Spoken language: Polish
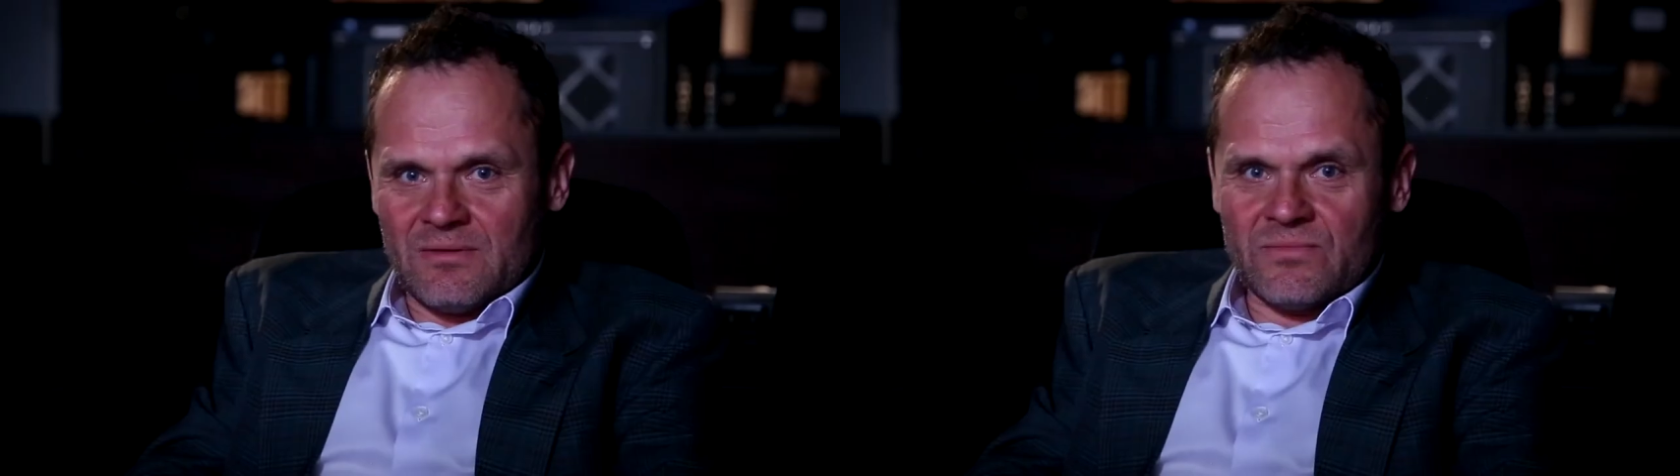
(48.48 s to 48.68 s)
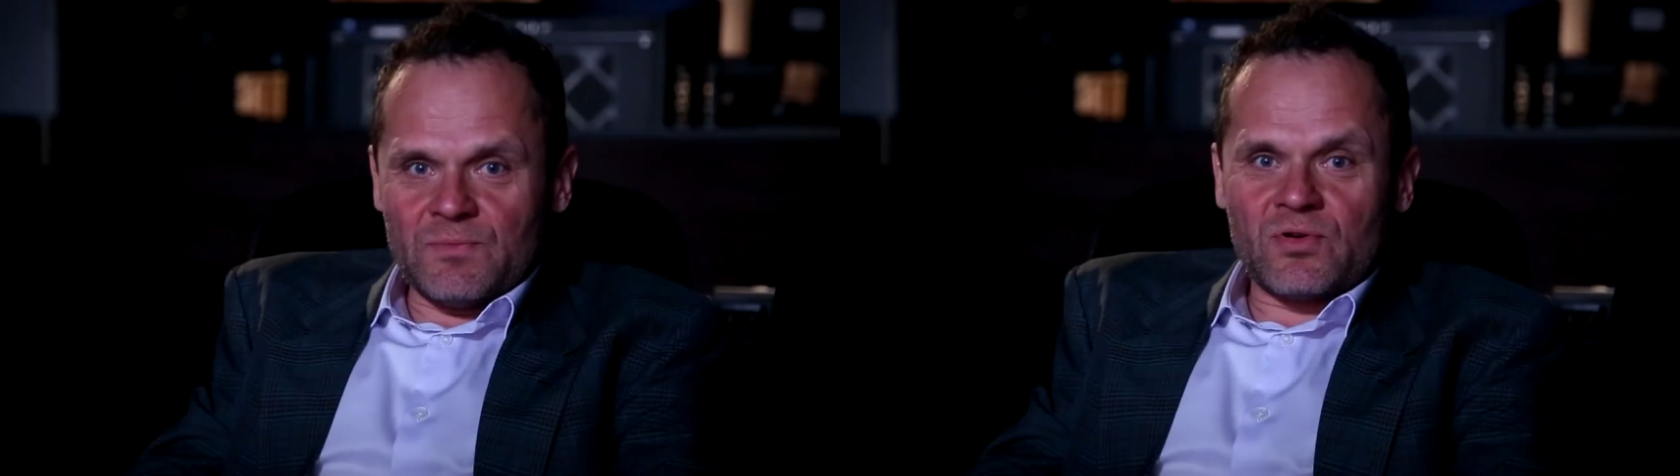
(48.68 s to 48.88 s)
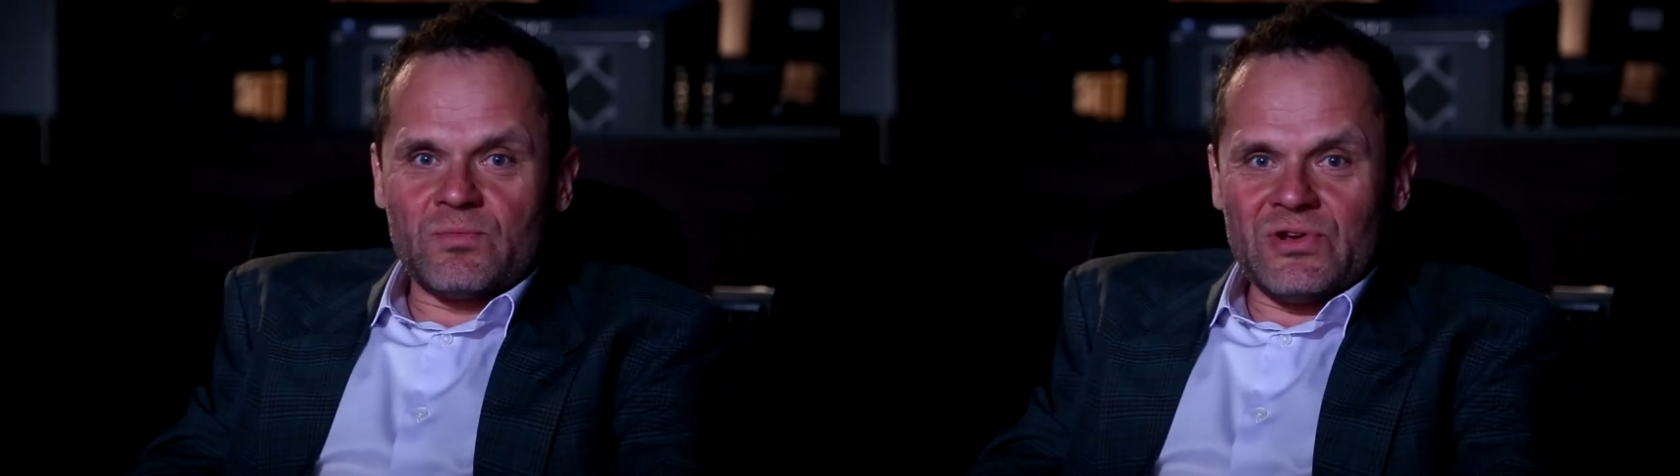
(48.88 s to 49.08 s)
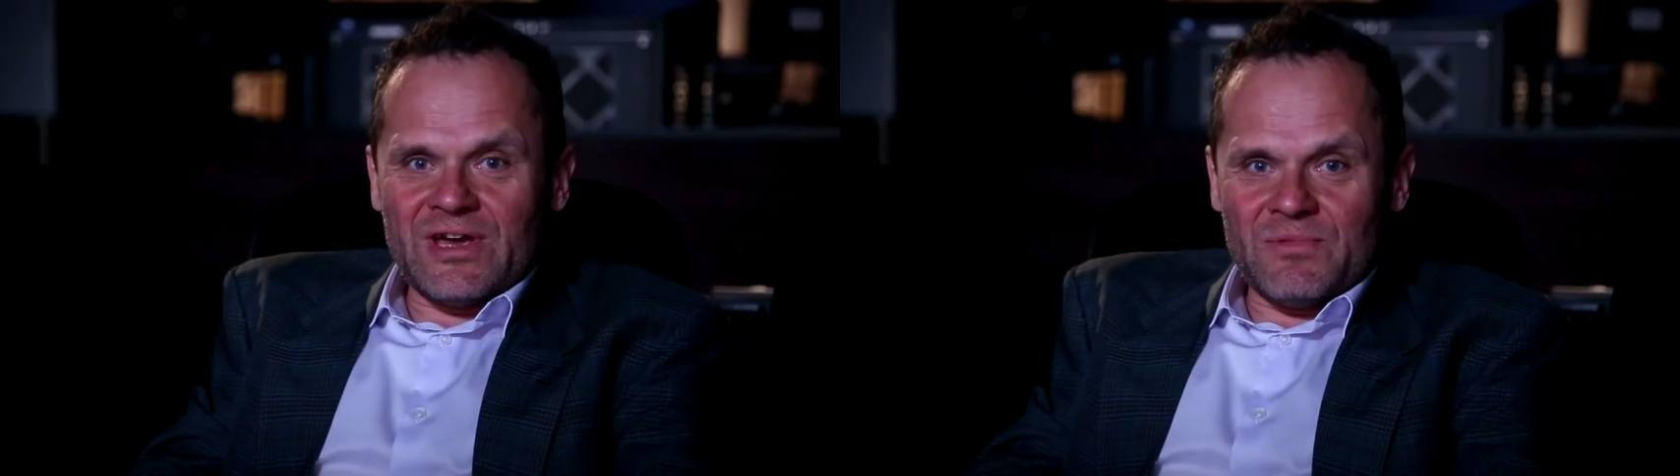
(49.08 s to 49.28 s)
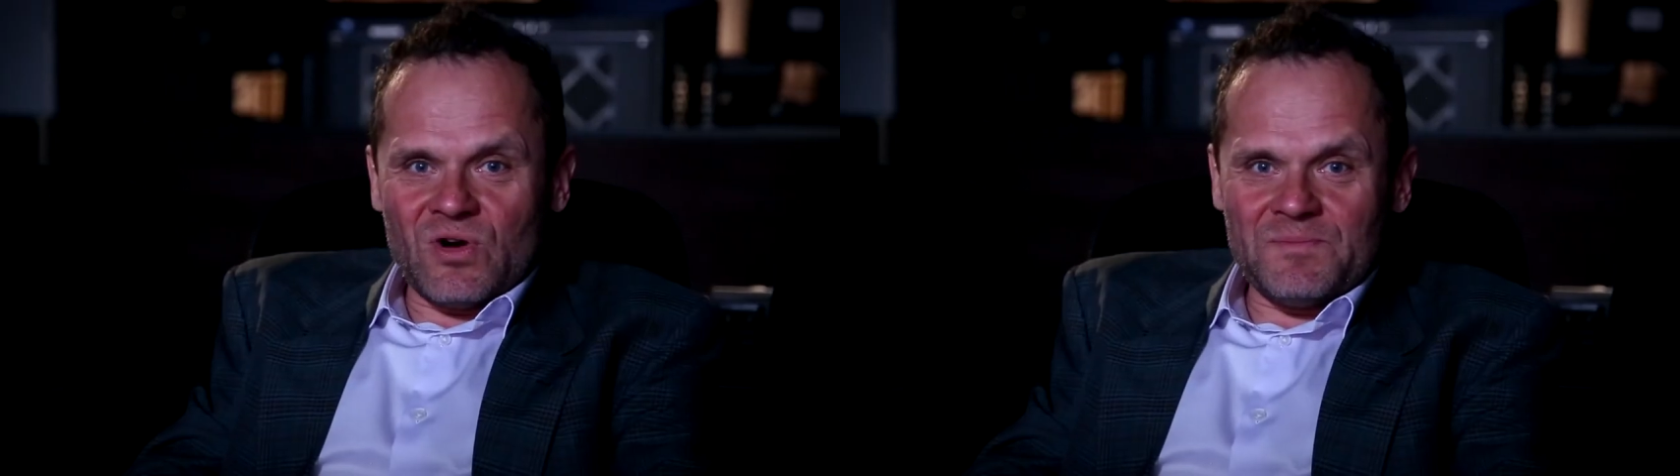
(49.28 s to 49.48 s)
My
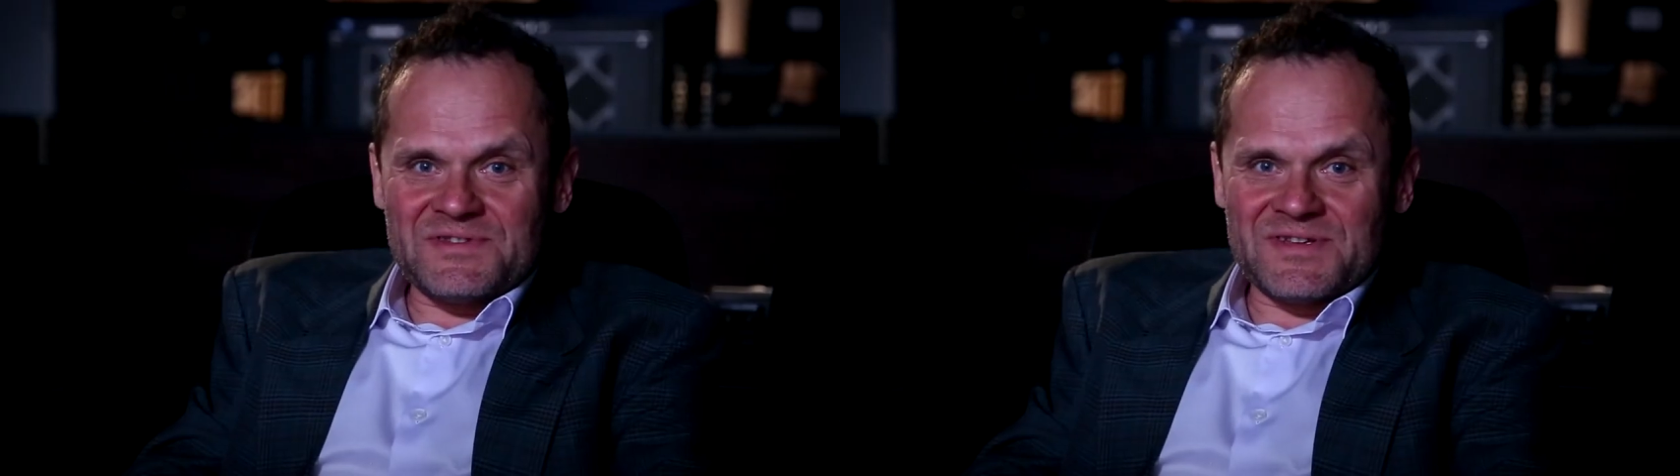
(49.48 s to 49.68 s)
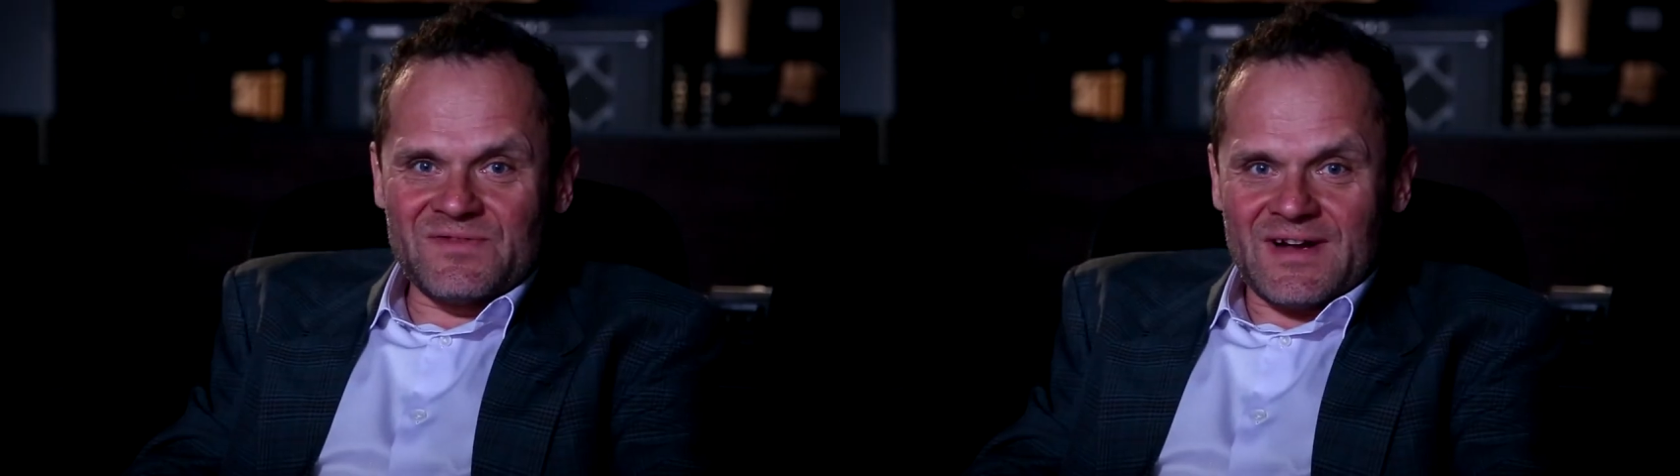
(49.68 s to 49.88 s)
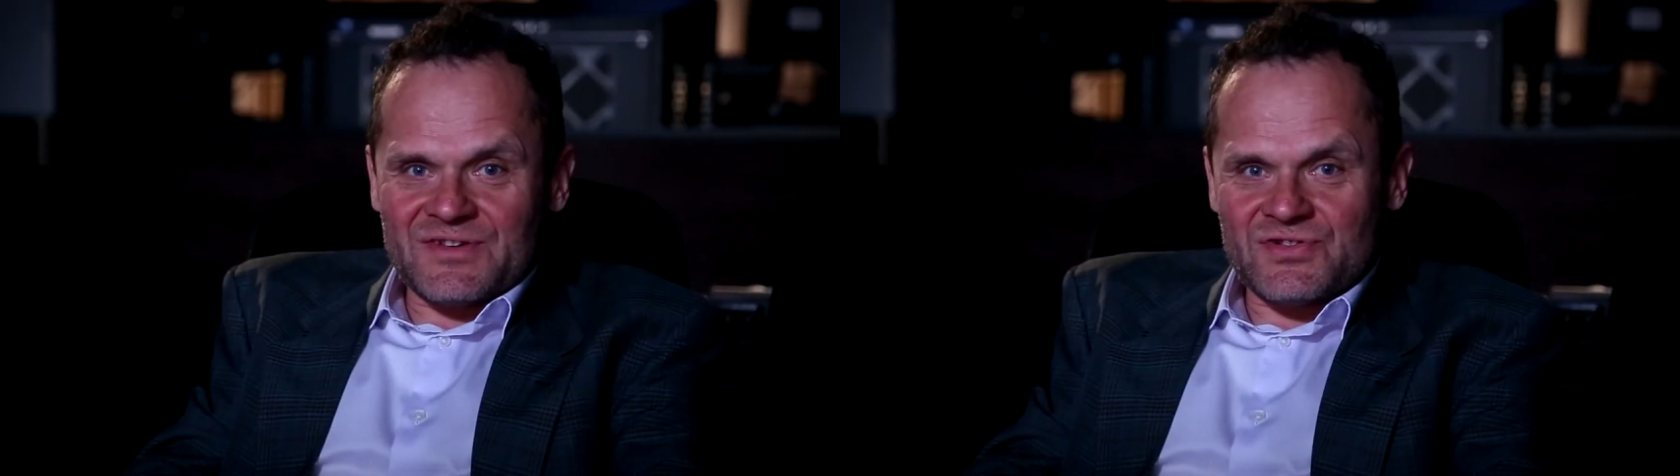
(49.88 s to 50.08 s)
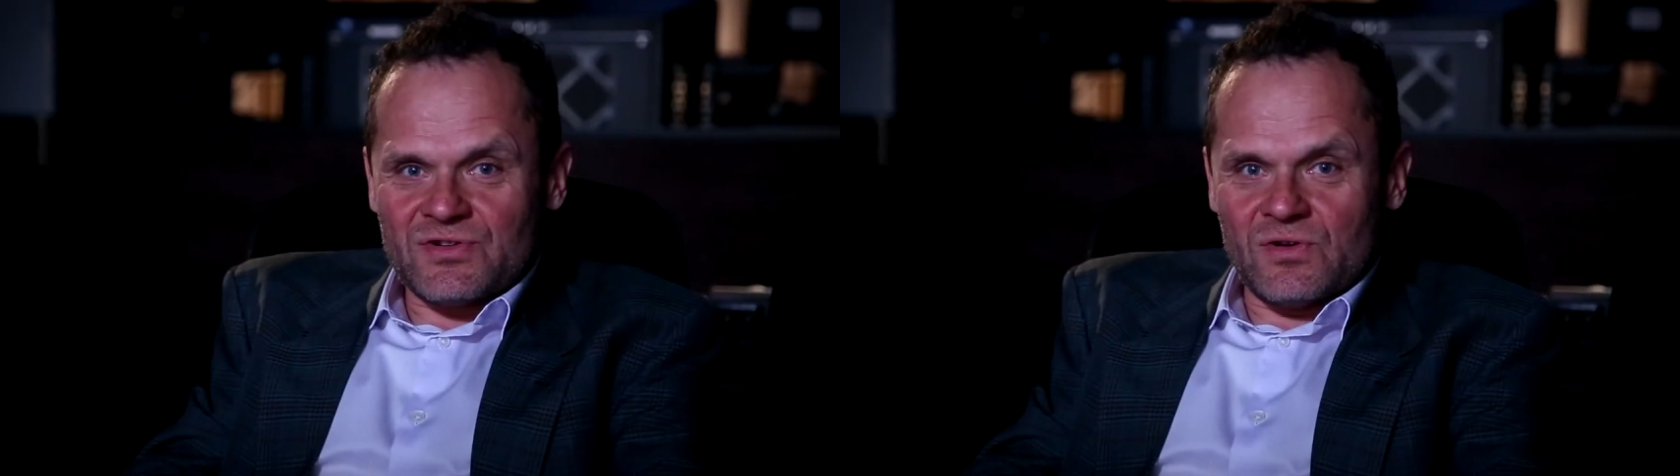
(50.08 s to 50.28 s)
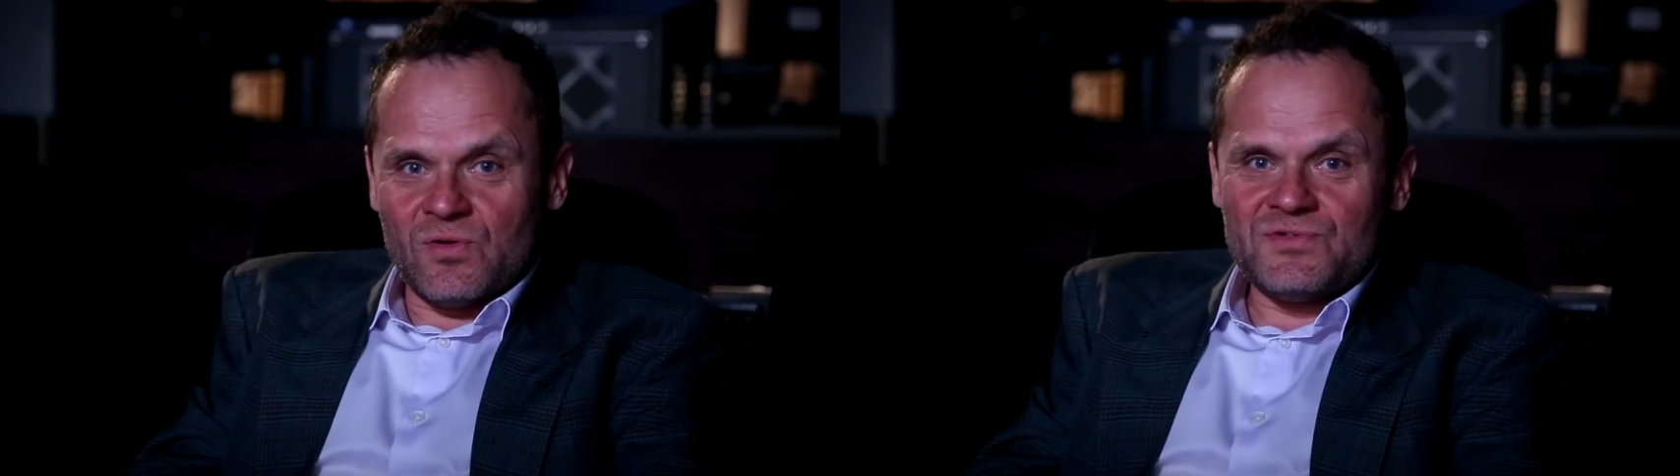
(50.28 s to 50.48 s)
próbujemy opisywać
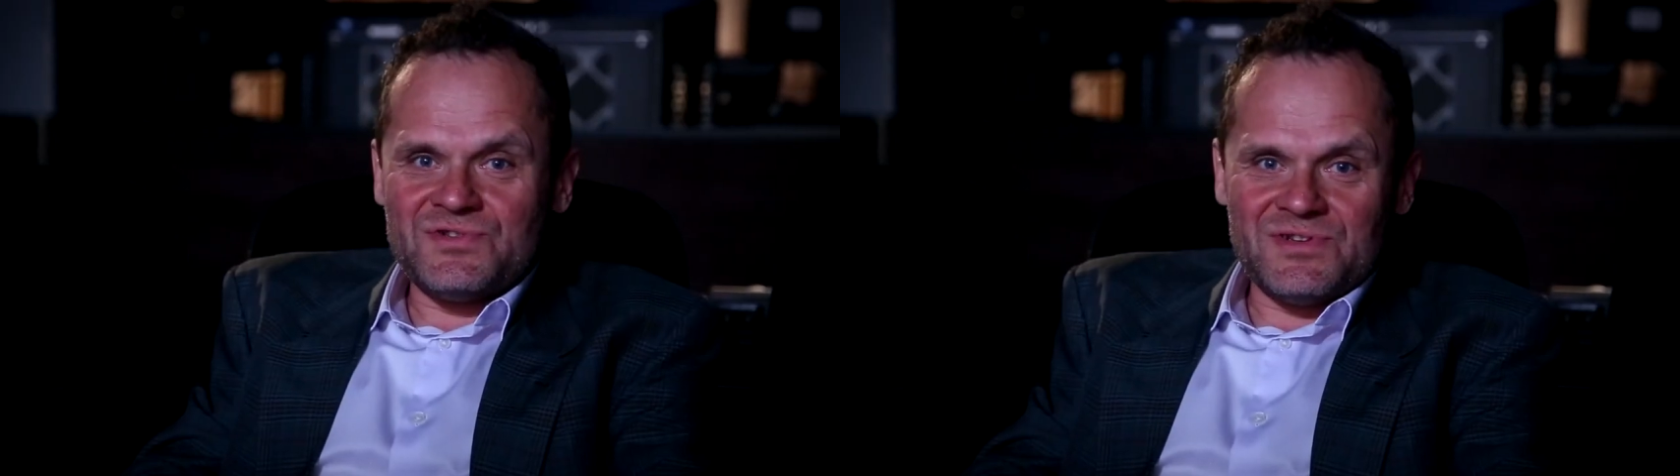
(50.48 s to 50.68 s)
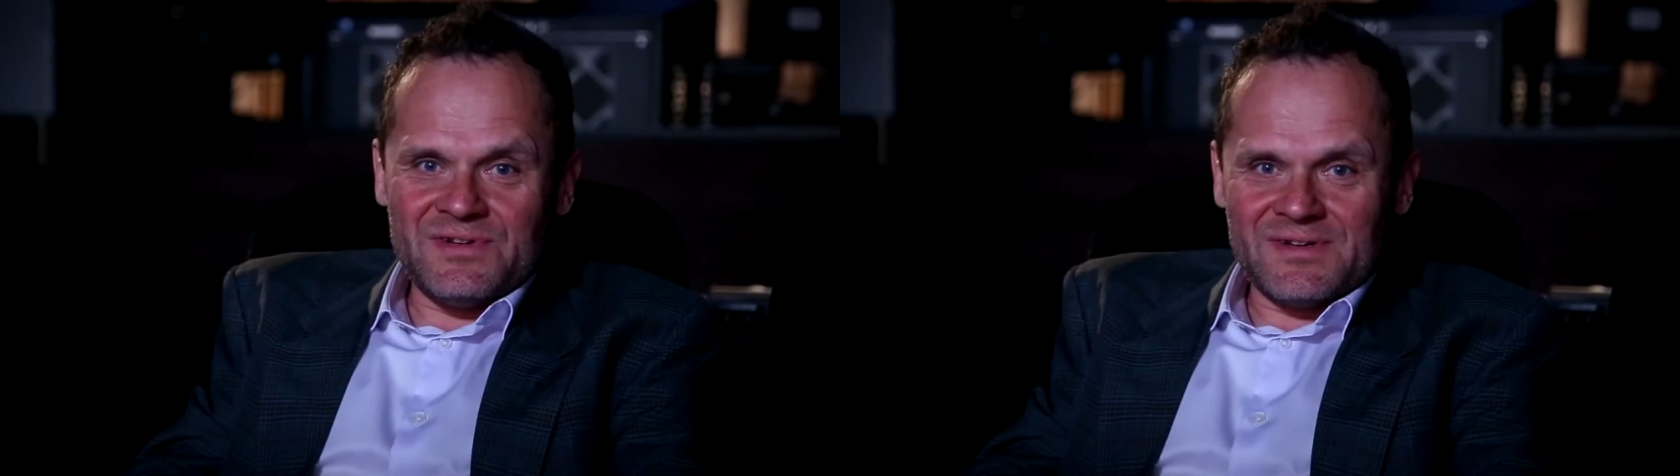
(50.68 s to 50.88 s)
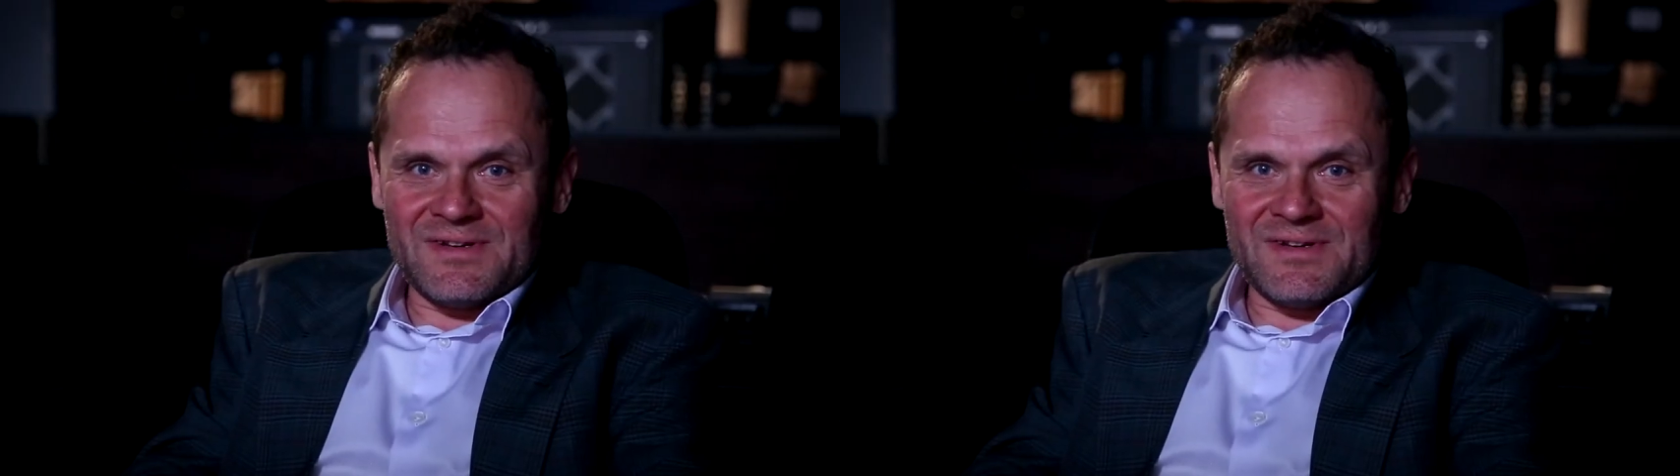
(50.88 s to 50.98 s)
ludzi,